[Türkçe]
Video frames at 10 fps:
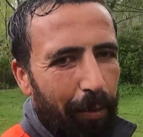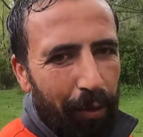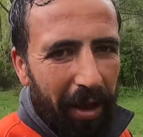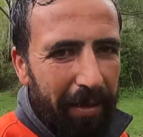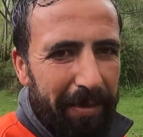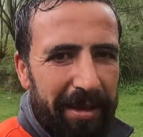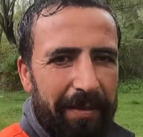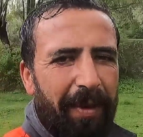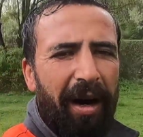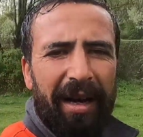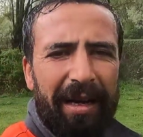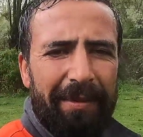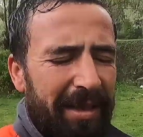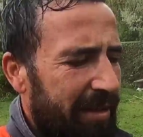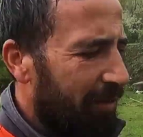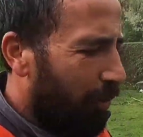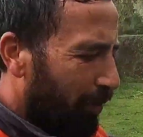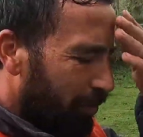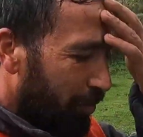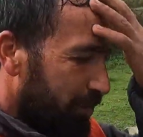Bu da bizim ailemiz
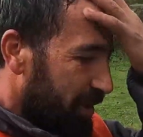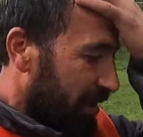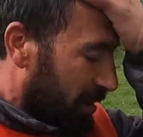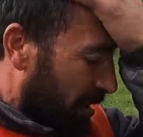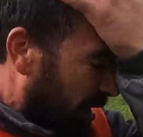olduğumuz için